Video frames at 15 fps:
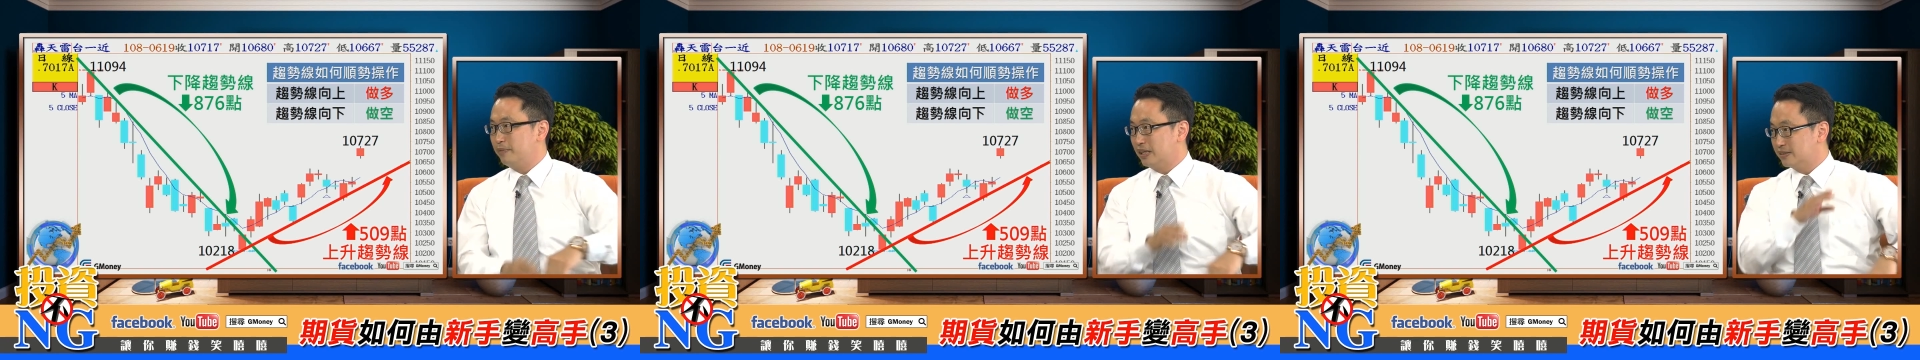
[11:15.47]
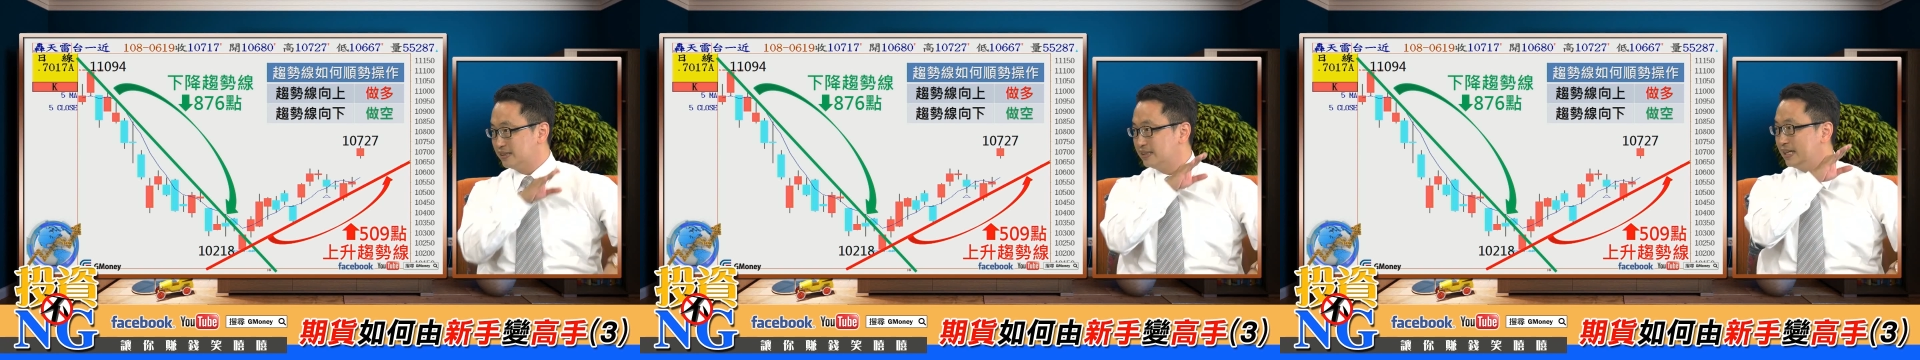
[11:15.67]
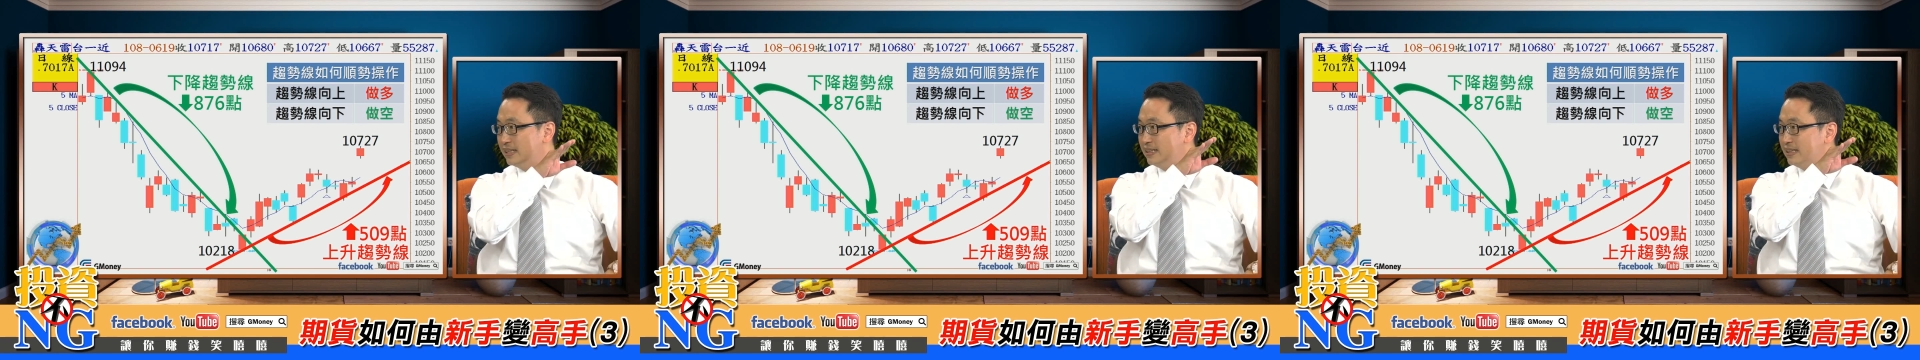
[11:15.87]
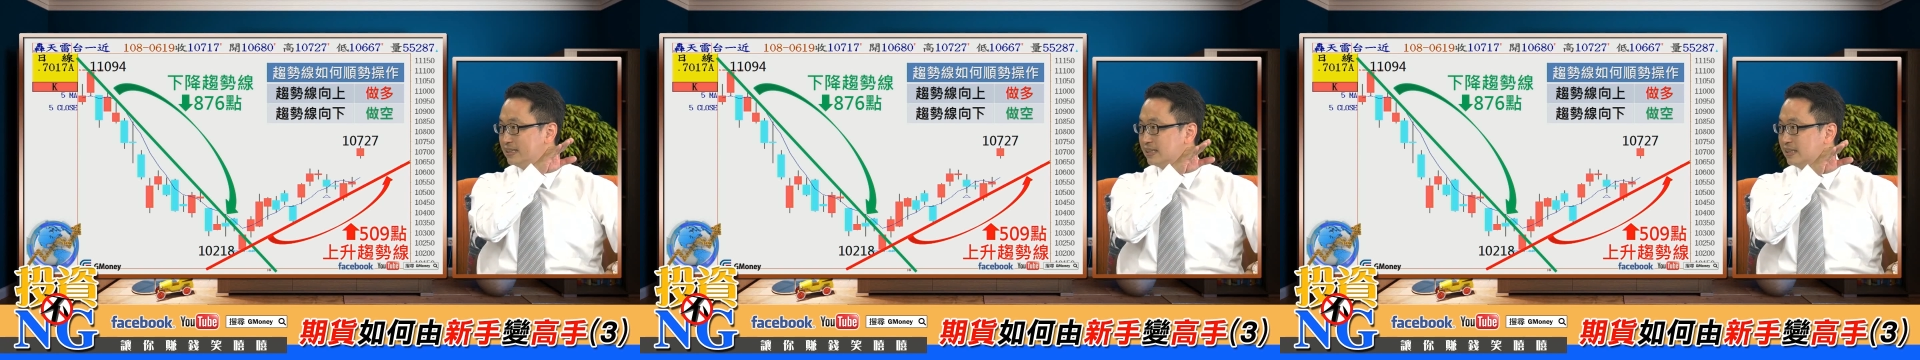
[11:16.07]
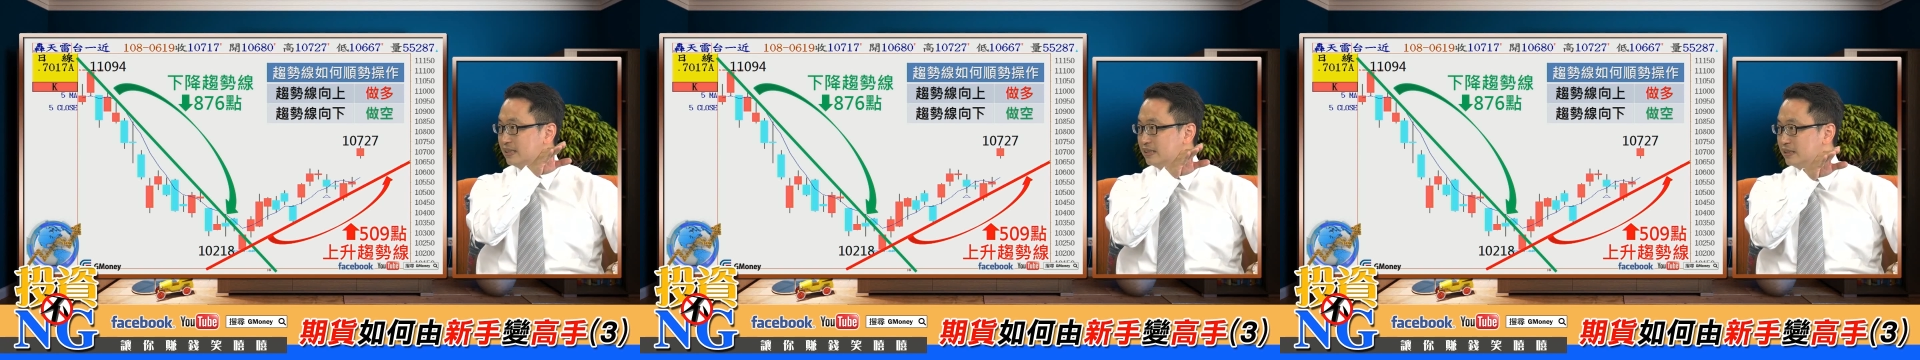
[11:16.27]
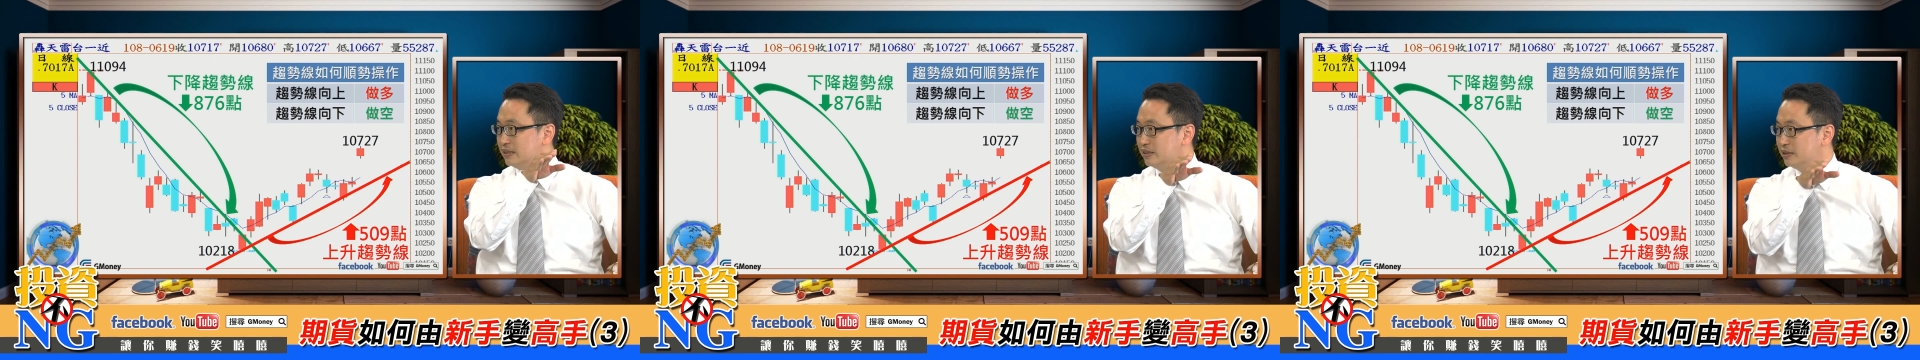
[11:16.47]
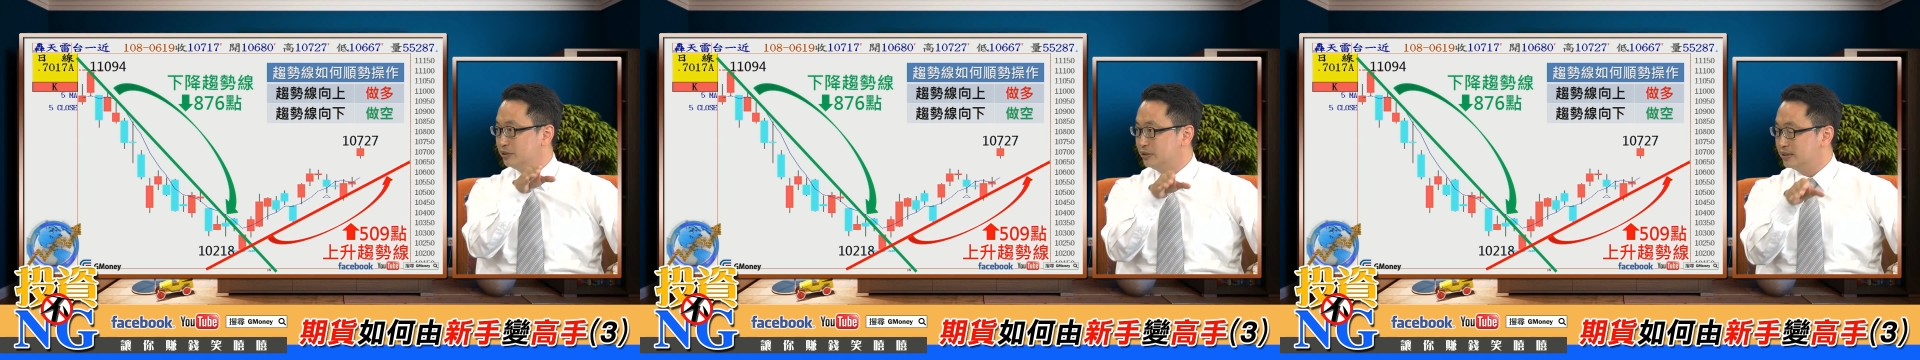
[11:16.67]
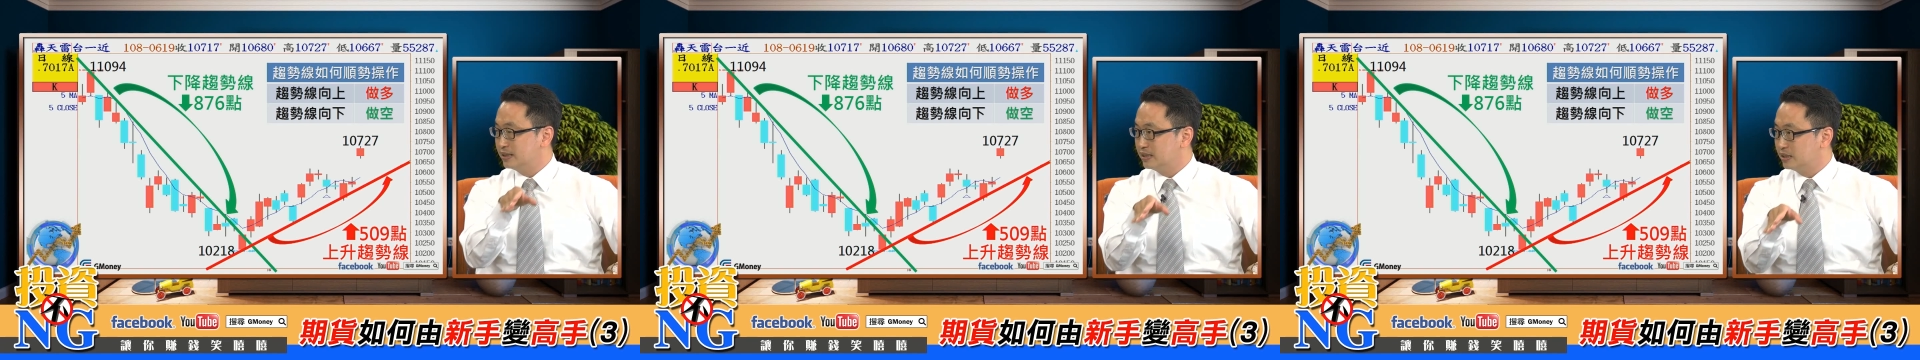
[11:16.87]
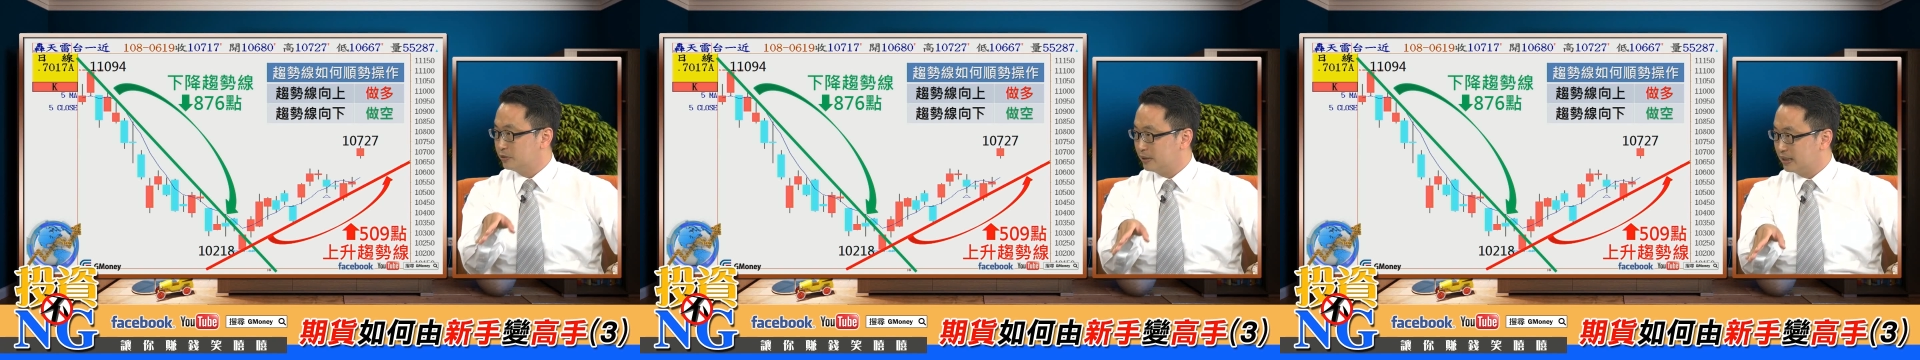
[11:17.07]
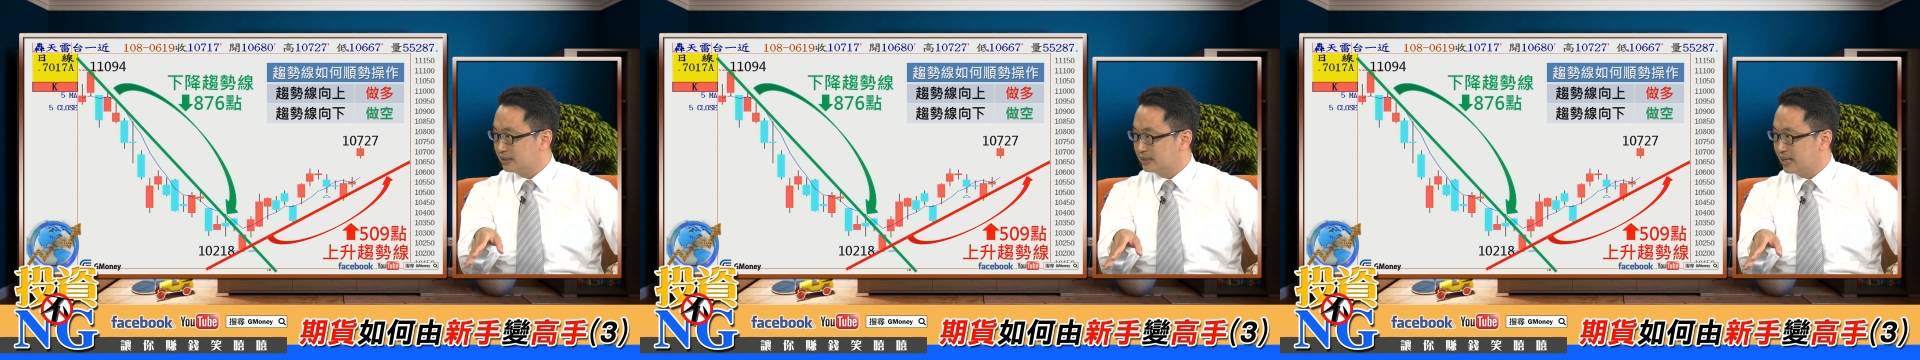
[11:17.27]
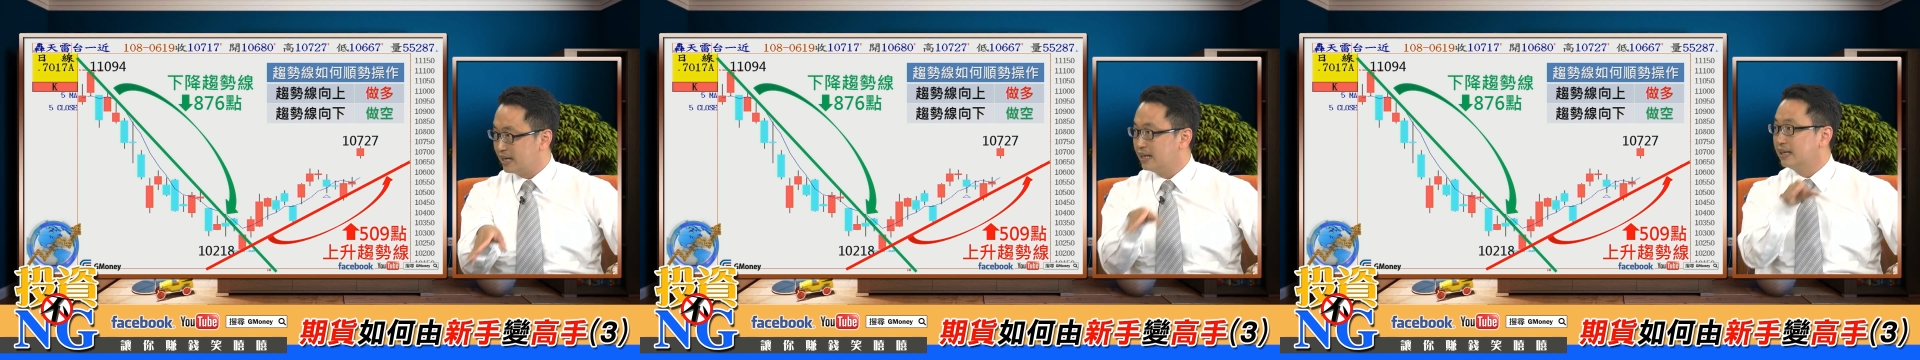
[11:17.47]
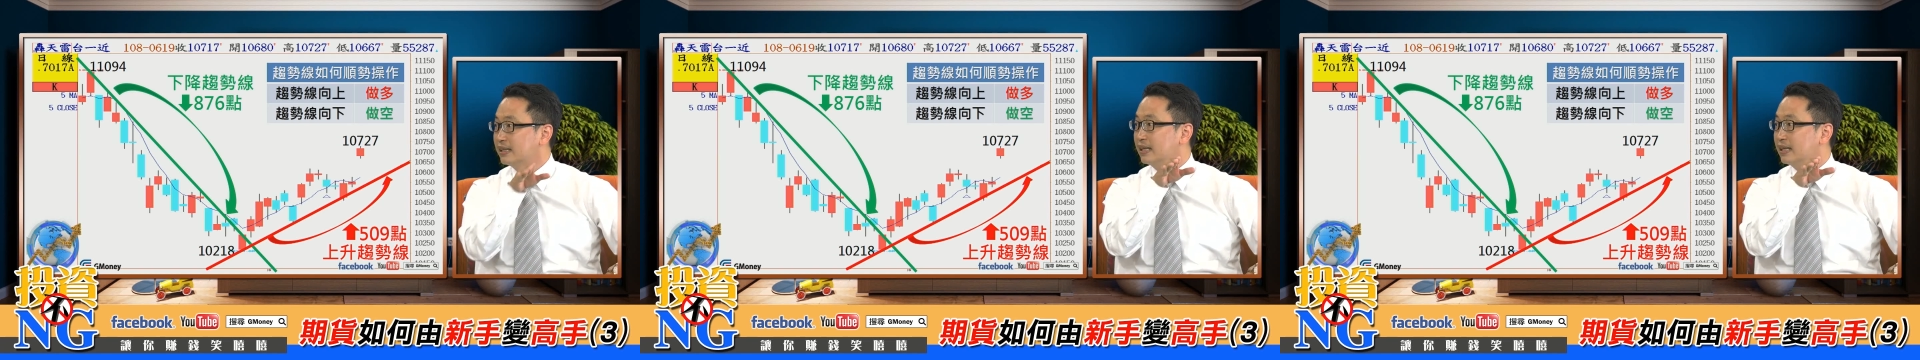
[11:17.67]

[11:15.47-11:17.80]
表示它现在的趋势是往下，